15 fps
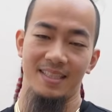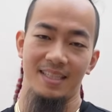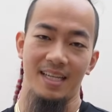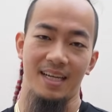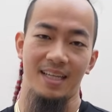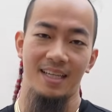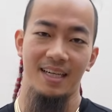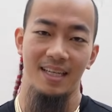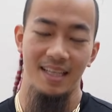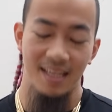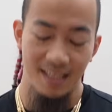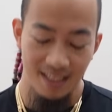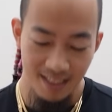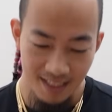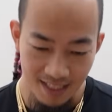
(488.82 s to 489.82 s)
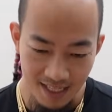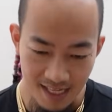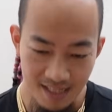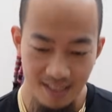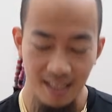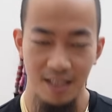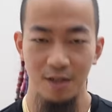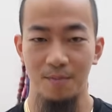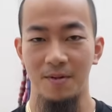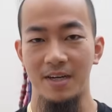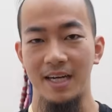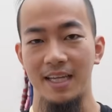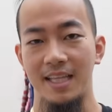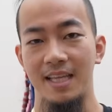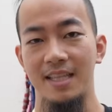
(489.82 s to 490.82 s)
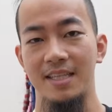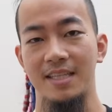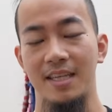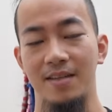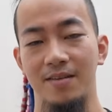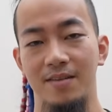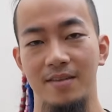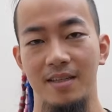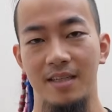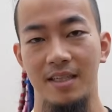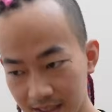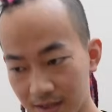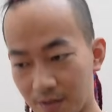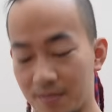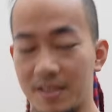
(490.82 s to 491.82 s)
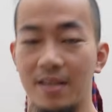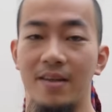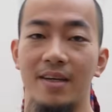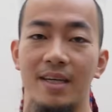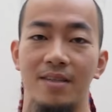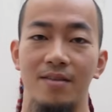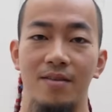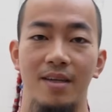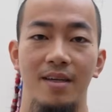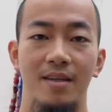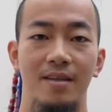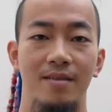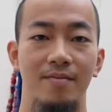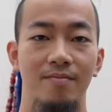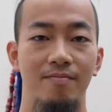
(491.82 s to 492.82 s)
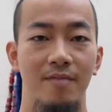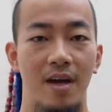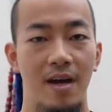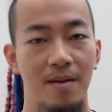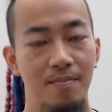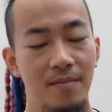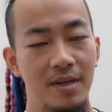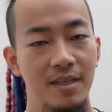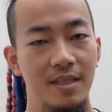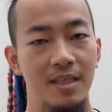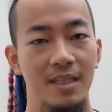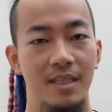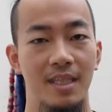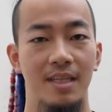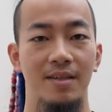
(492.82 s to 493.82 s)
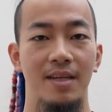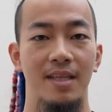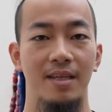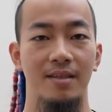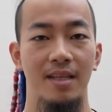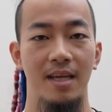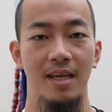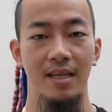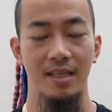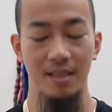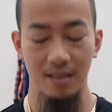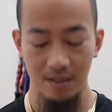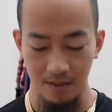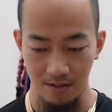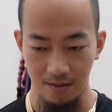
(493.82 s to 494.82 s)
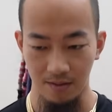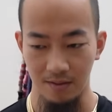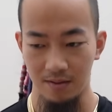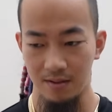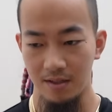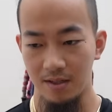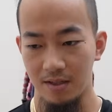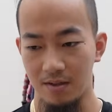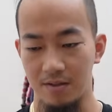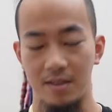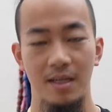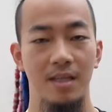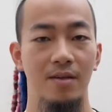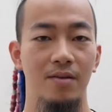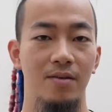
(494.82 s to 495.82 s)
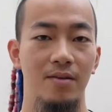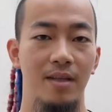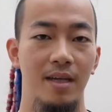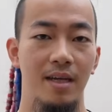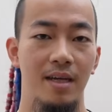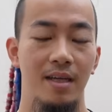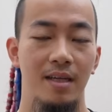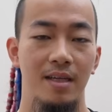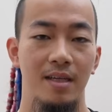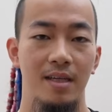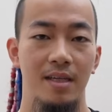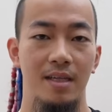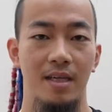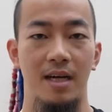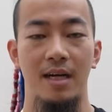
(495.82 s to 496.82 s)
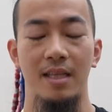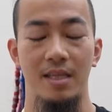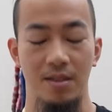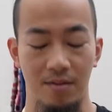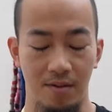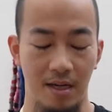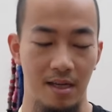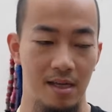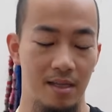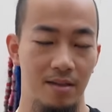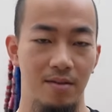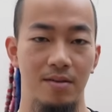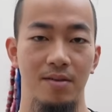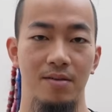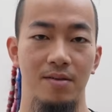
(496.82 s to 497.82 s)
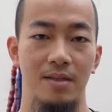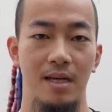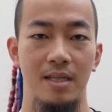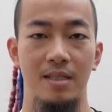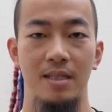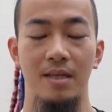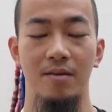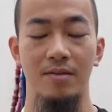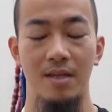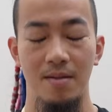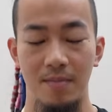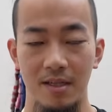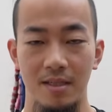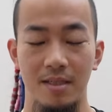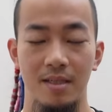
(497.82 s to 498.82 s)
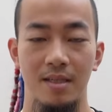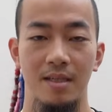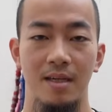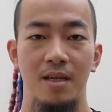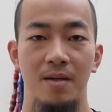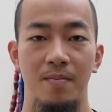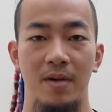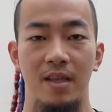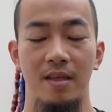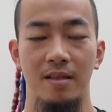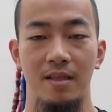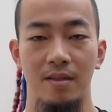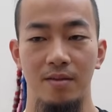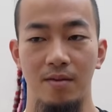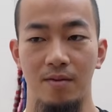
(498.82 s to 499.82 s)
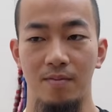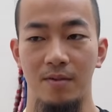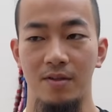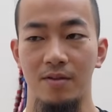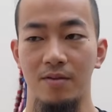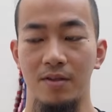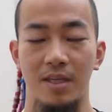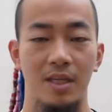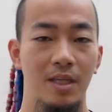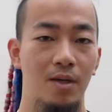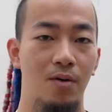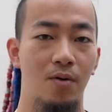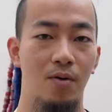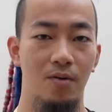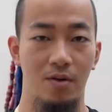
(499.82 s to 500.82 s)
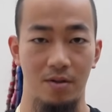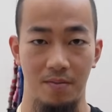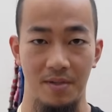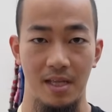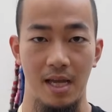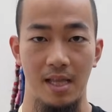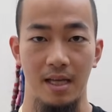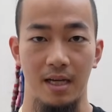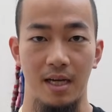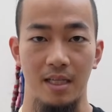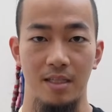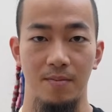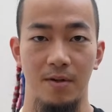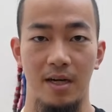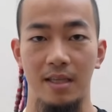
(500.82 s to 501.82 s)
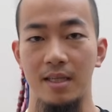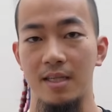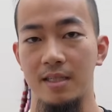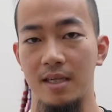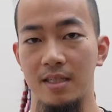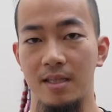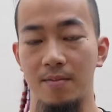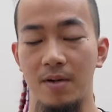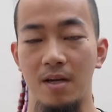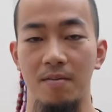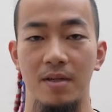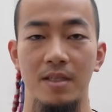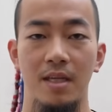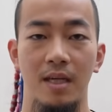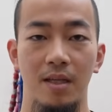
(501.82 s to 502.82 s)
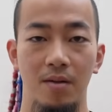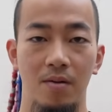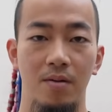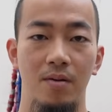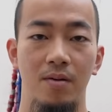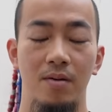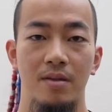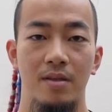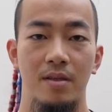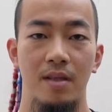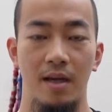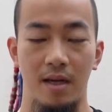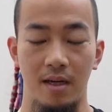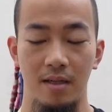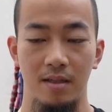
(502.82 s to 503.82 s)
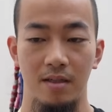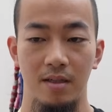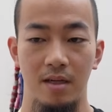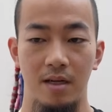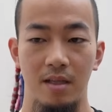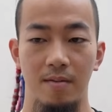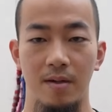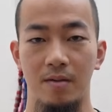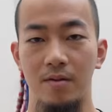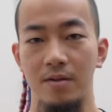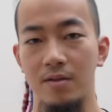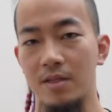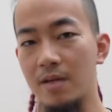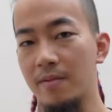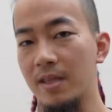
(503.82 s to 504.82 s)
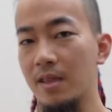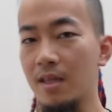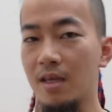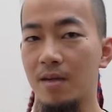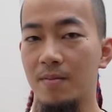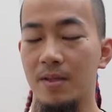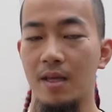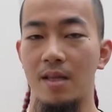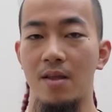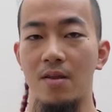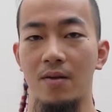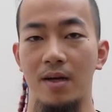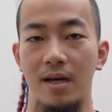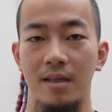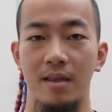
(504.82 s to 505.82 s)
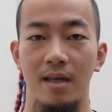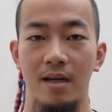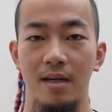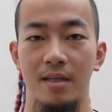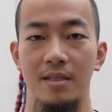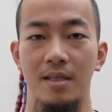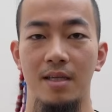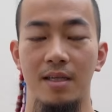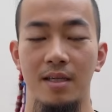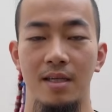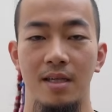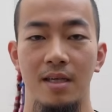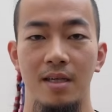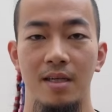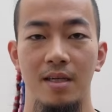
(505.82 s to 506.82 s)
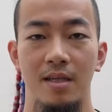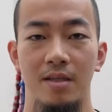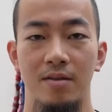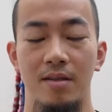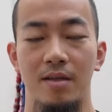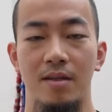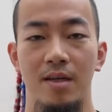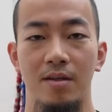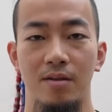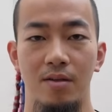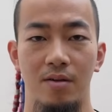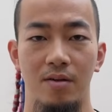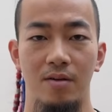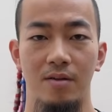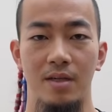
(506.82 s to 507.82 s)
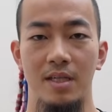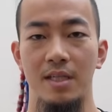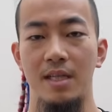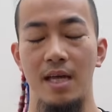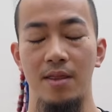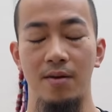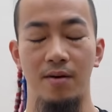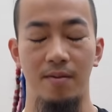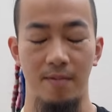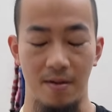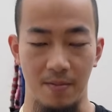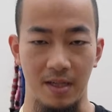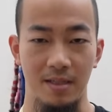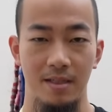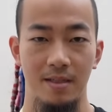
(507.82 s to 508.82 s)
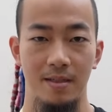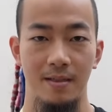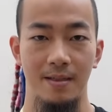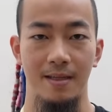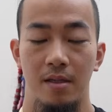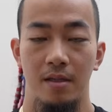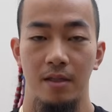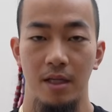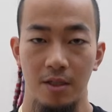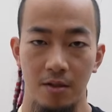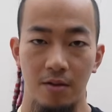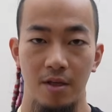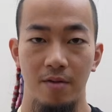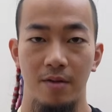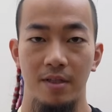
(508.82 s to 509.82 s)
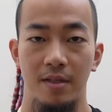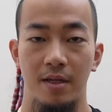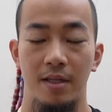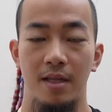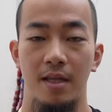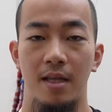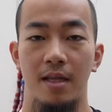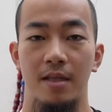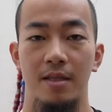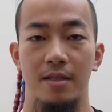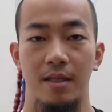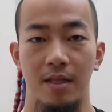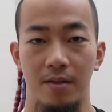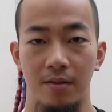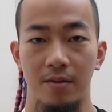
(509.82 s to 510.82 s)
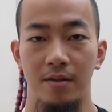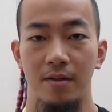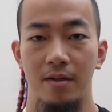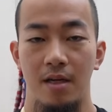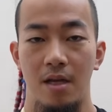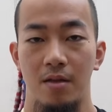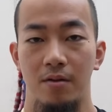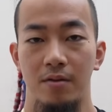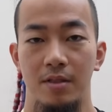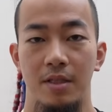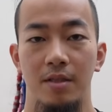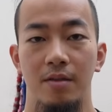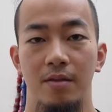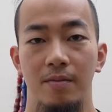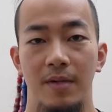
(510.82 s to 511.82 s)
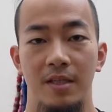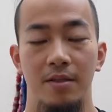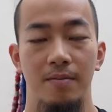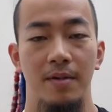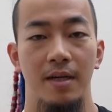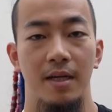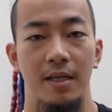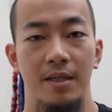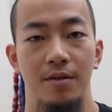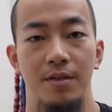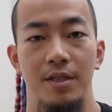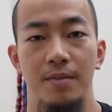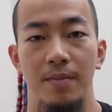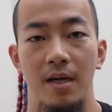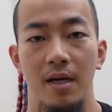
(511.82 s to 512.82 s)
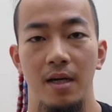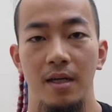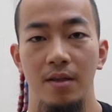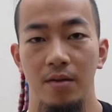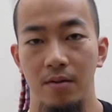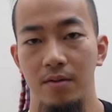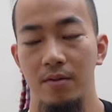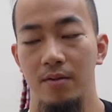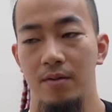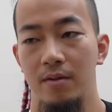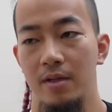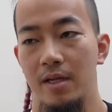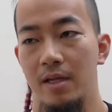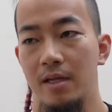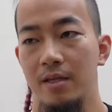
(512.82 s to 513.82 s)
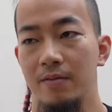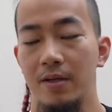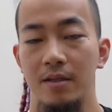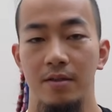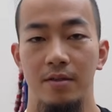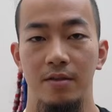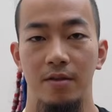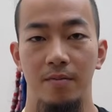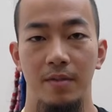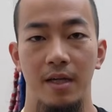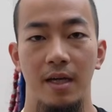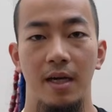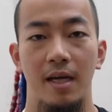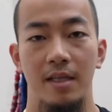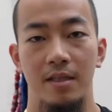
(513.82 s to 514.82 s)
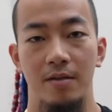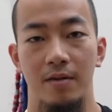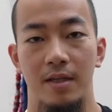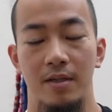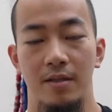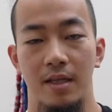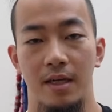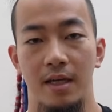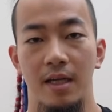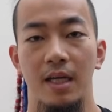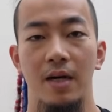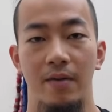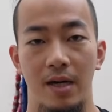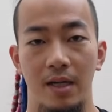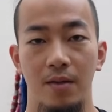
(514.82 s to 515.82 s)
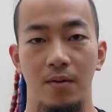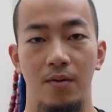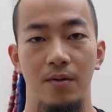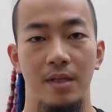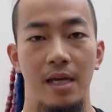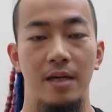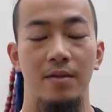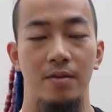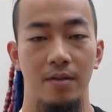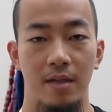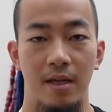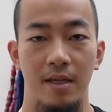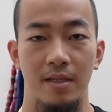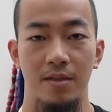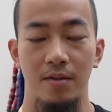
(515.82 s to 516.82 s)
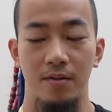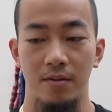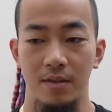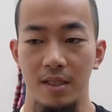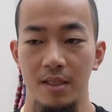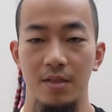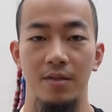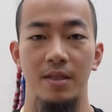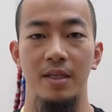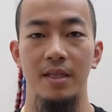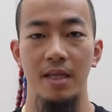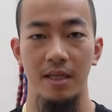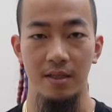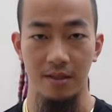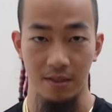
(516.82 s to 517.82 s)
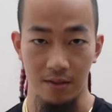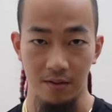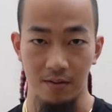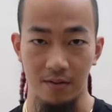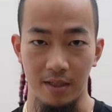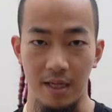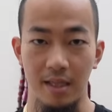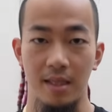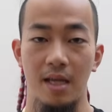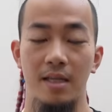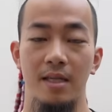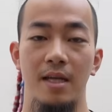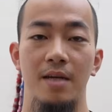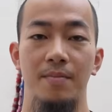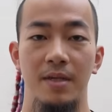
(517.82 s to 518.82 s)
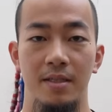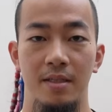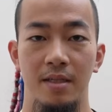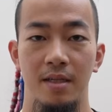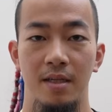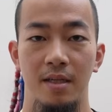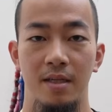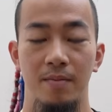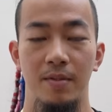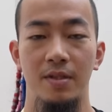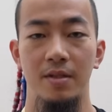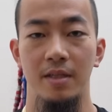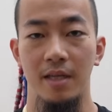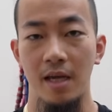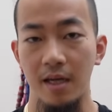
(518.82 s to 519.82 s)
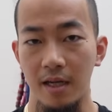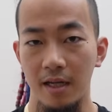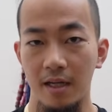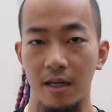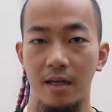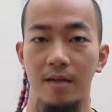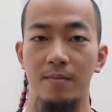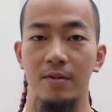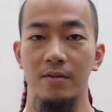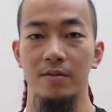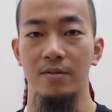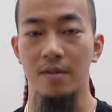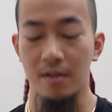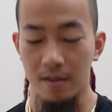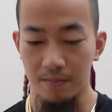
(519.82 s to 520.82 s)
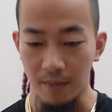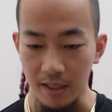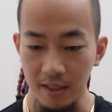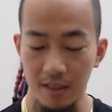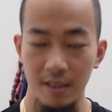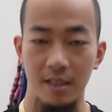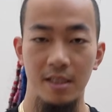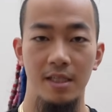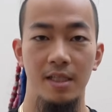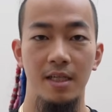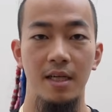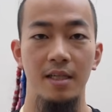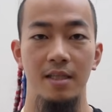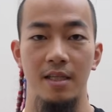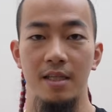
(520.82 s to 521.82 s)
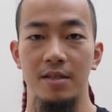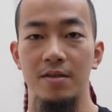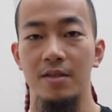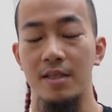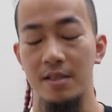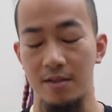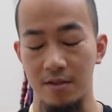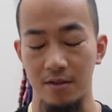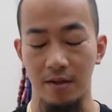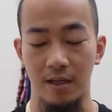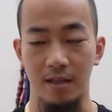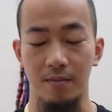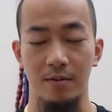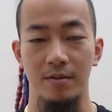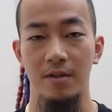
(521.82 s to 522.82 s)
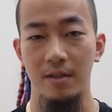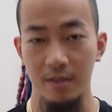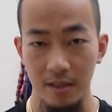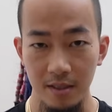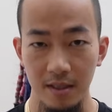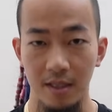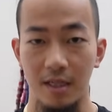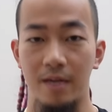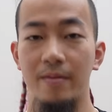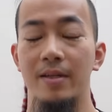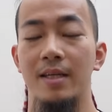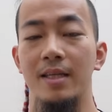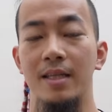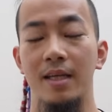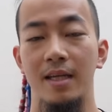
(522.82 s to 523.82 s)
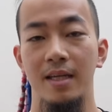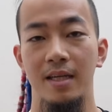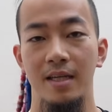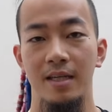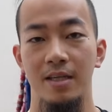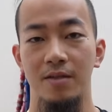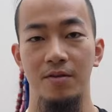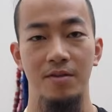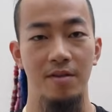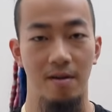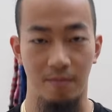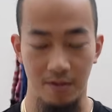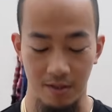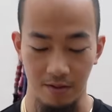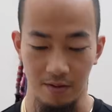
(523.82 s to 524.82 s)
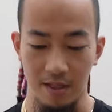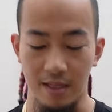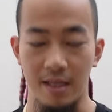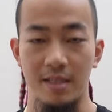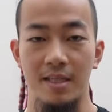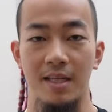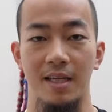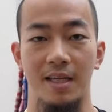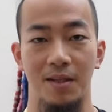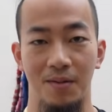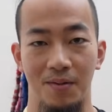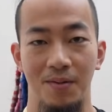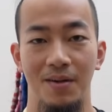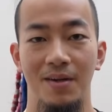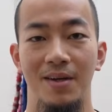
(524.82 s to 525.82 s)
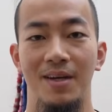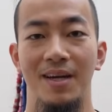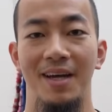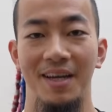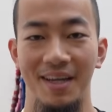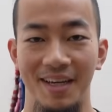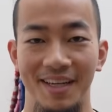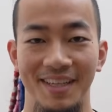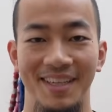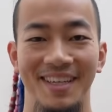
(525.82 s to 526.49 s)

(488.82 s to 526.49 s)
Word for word: なかなかねインスタで応募かけたんですけどお店のアカウントであんまり来てくれなくてちょっとこちらの方でいかがでしょうかという感じでございます。まあね、ちょっと僕の近況報告みたいな感じも勝手にさせてもらいましたけど、なんか、原田マンこういうの喋ってみたいなのがあったら、是非言ってくれると嬉しいなと思います。で、ちょっと言い忘れてたんですけど、あの、うちのマッチョバーガー、広島の、えー、いわゆる飲み屋街って言われる流れ川の方にあるので、そこに出勤できる人限定になります。別に県外からもう毎日新幹線で通勤するとかでもそれは全然構わないんで交通費はもちろんね出せないけどはい